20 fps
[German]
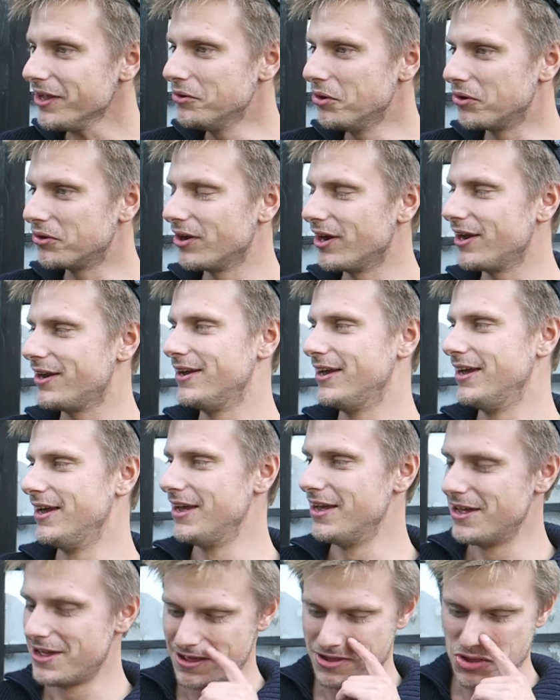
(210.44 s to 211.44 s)
Okay.
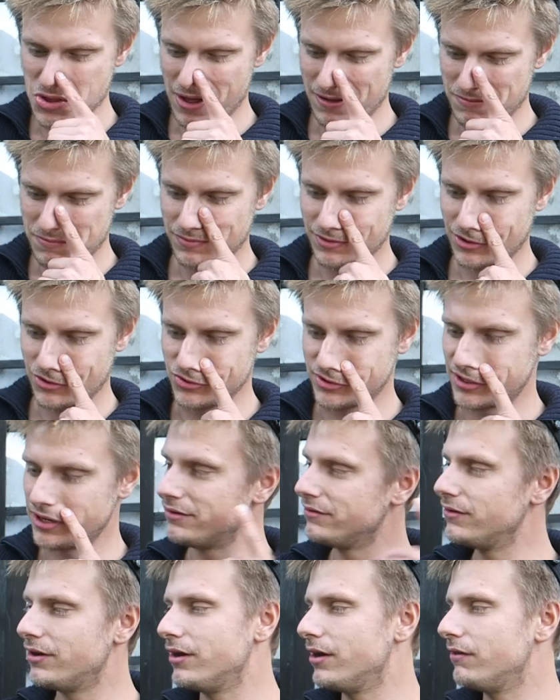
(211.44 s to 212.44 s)
Gut,
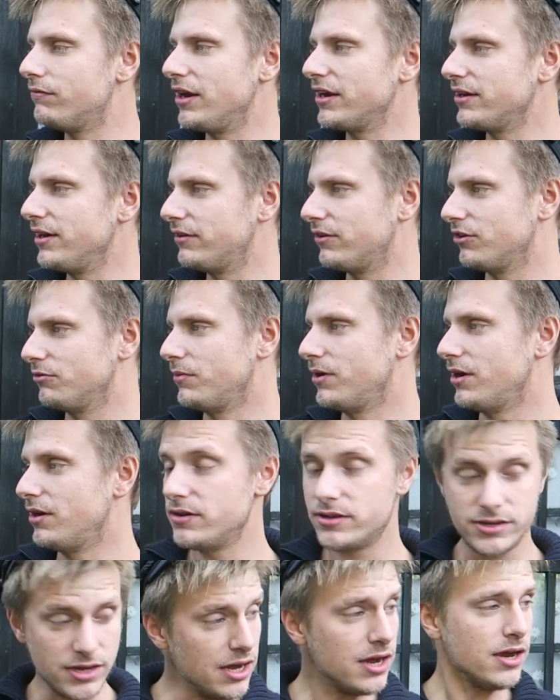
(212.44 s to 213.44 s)
dann äh, vielleicht nächstes
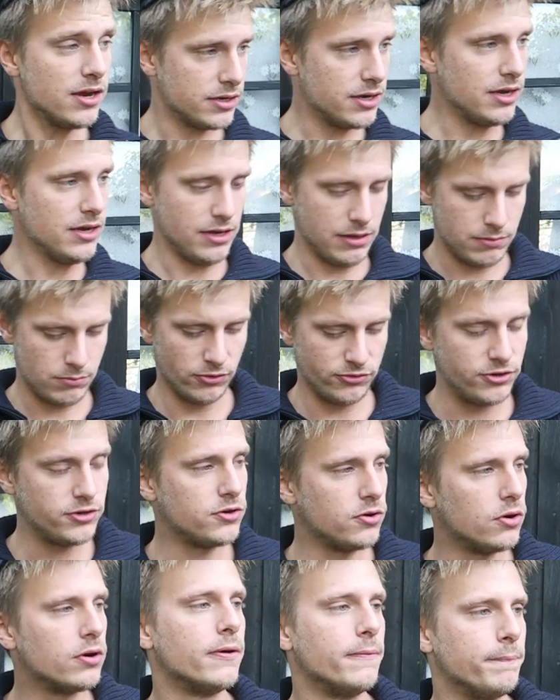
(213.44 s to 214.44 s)
Mal. Ja, ja, ja, muss
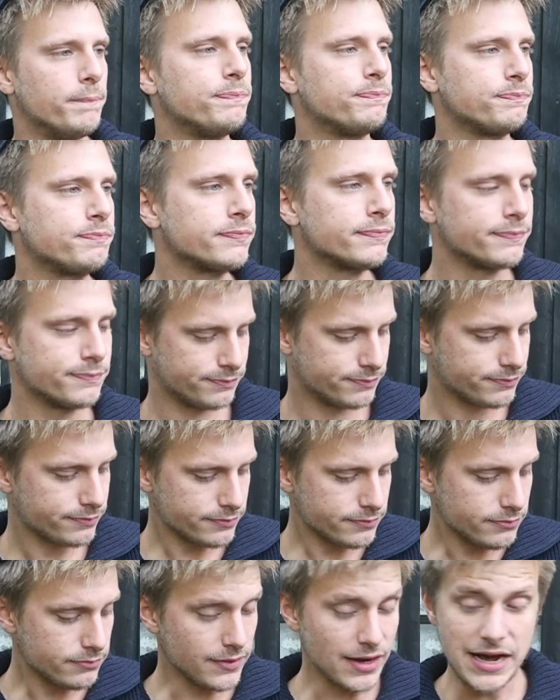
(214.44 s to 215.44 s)
ich gucken.
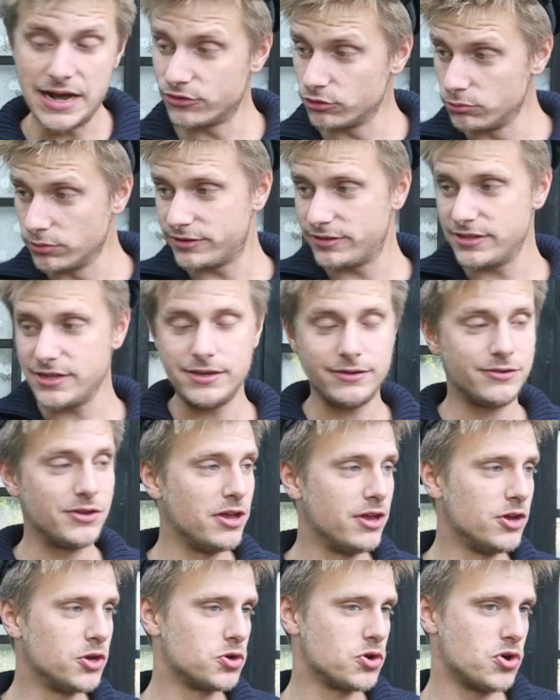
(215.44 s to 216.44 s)
Also muss sie
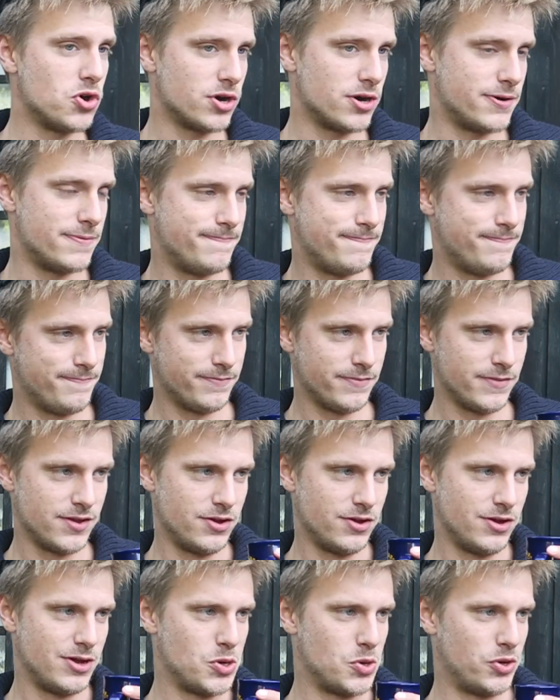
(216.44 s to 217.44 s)
gucken.
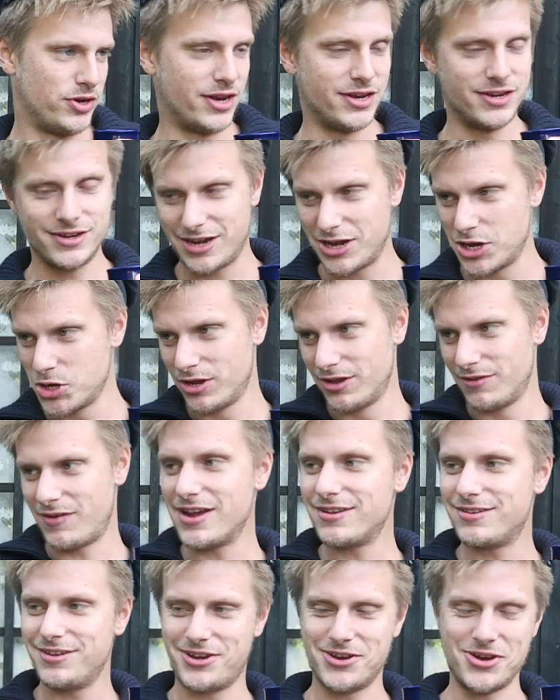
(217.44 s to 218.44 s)
Und dann
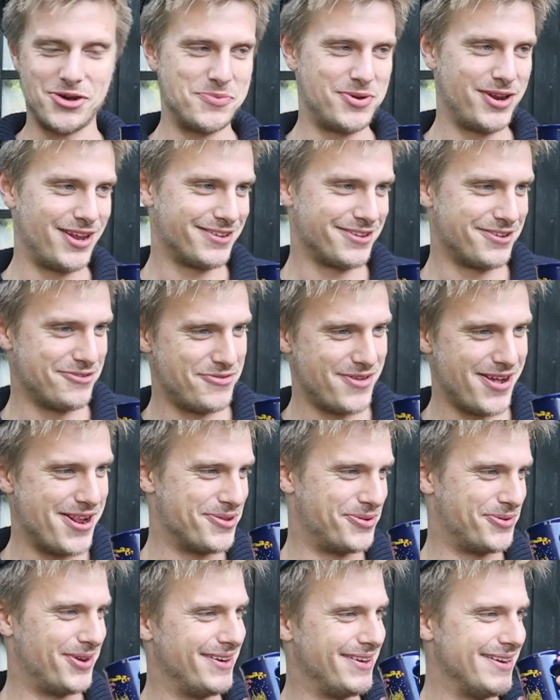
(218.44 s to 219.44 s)
weiß ich, ob mir das
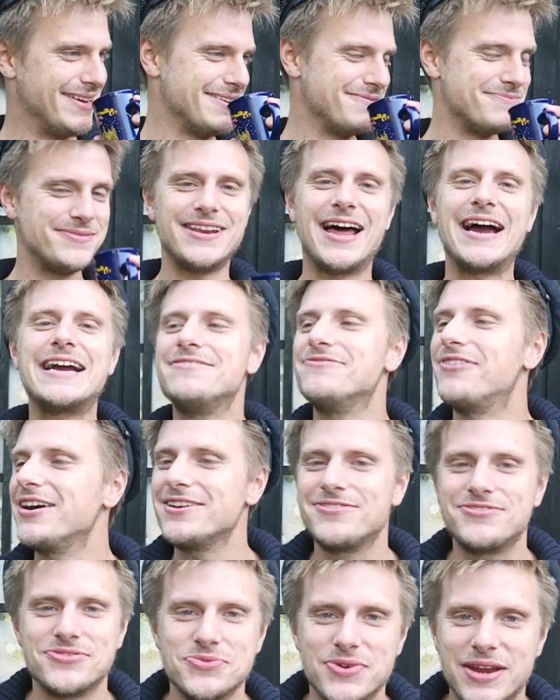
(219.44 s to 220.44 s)
gefällt oder nicht. Nein,
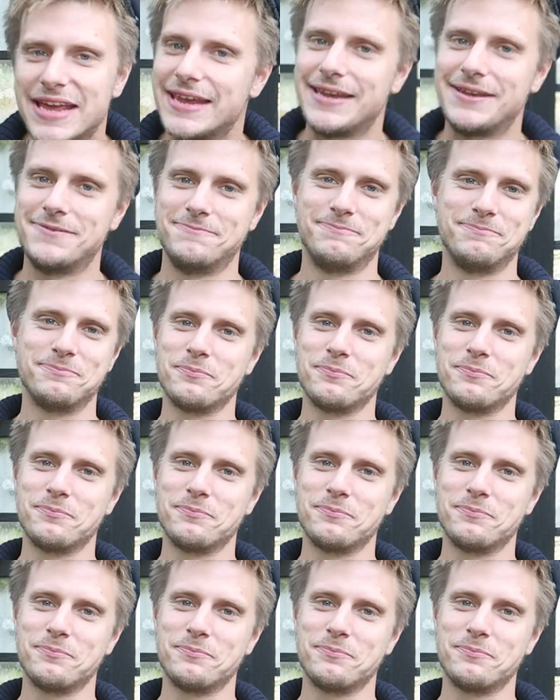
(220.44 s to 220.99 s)
weißt du nicht.